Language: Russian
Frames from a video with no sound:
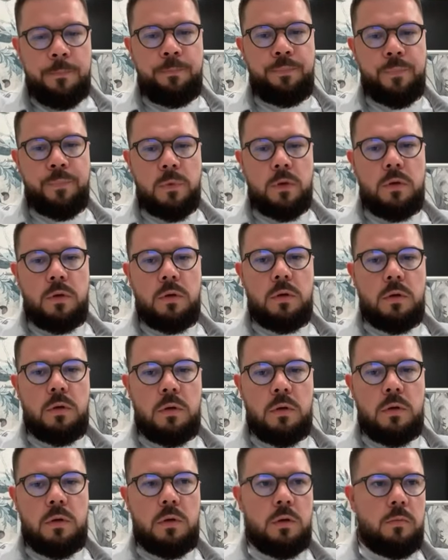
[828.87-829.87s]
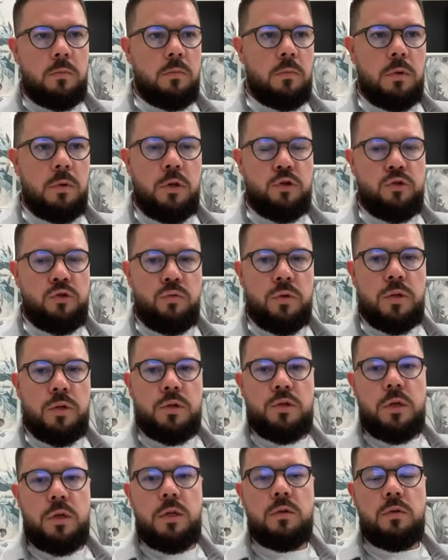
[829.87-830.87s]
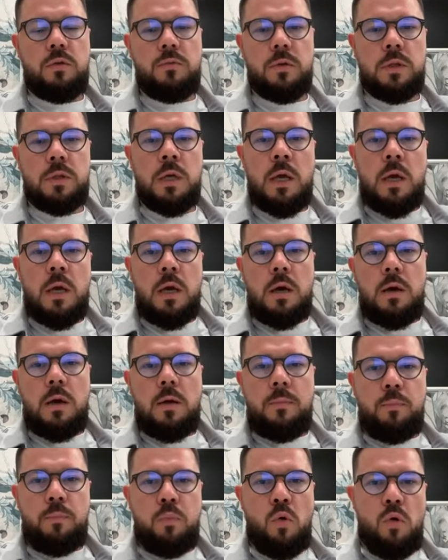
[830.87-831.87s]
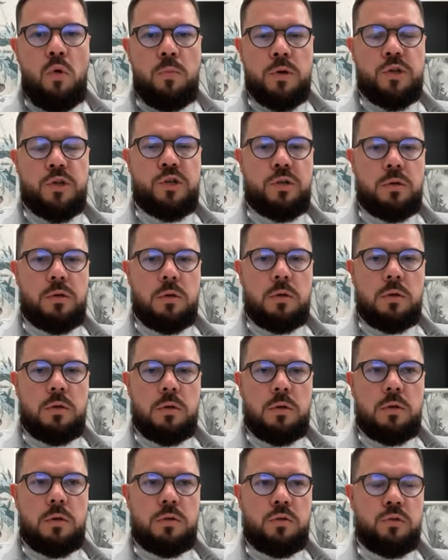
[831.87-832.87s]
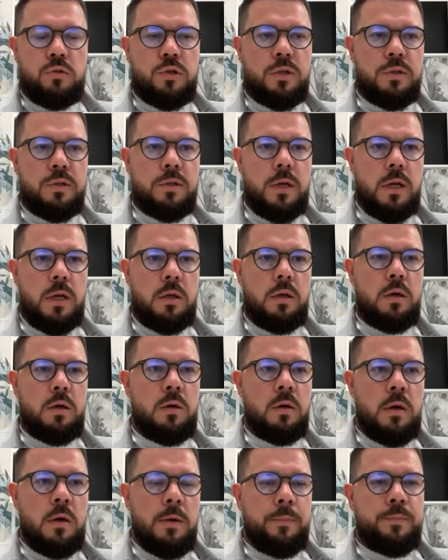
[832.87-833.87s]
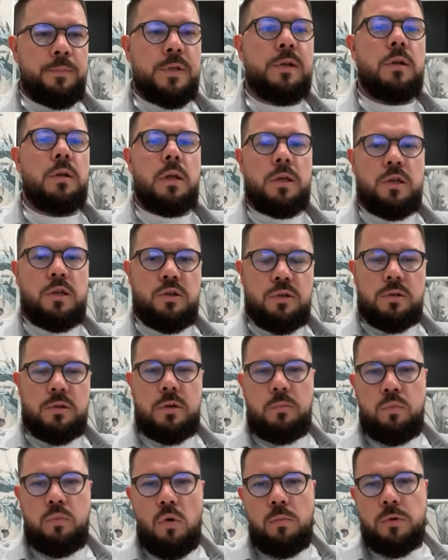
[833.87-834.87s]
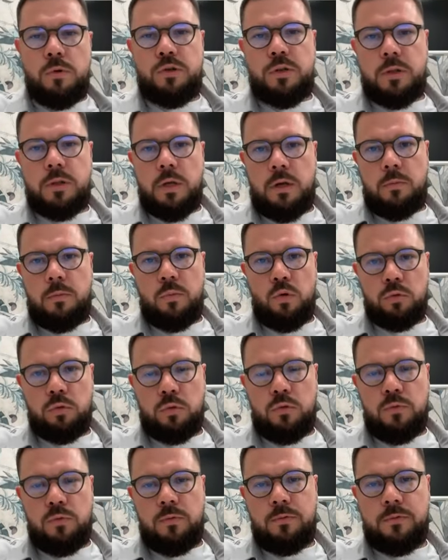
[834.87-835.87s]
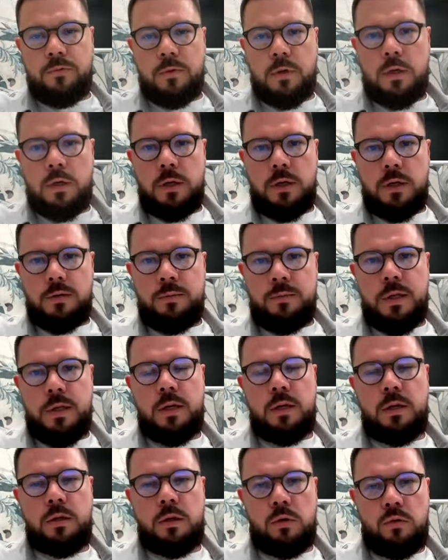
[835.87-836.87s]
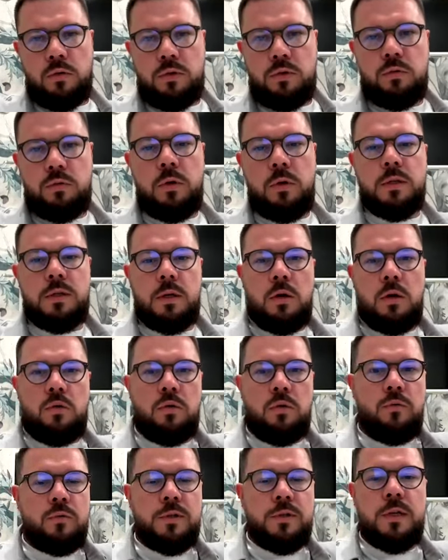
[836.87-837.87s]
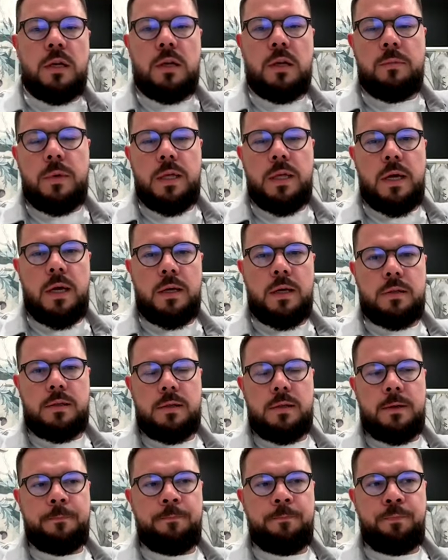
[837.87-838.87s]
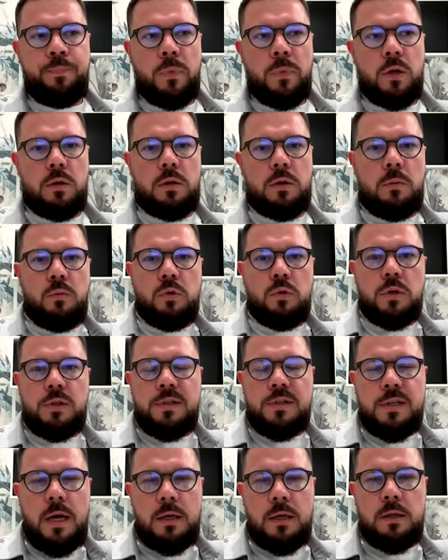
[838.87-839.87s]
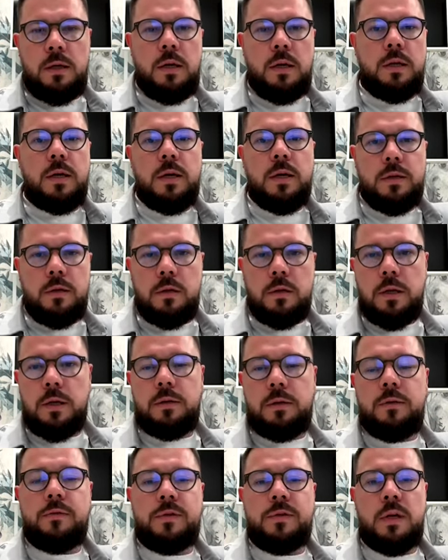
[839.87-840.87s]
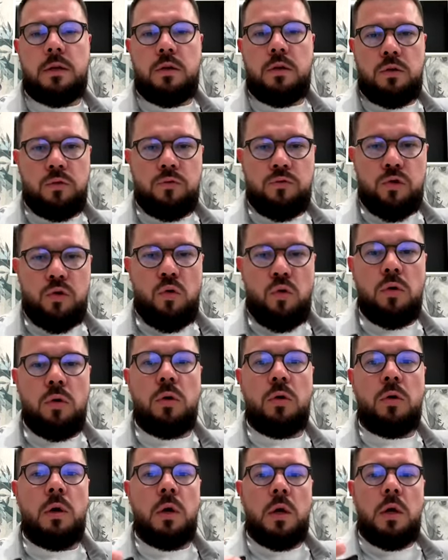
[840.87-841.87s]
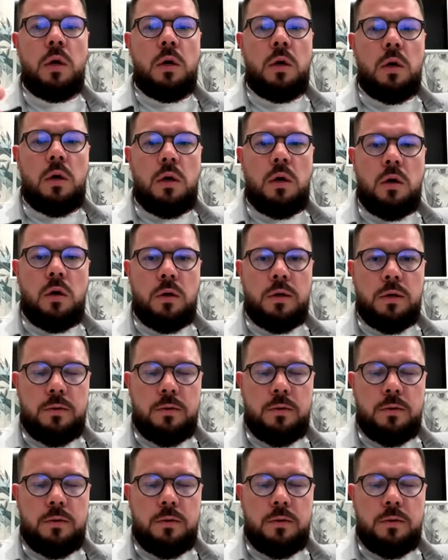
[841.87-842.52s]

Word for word: ничего не нашли, но вот а, помощь с точки зрения психологической помощи да, ребенку в изменении такой ситуации, как у него сильно меняется, ну, там, он из сада или не ходил до этого в сад, идет в школу, а,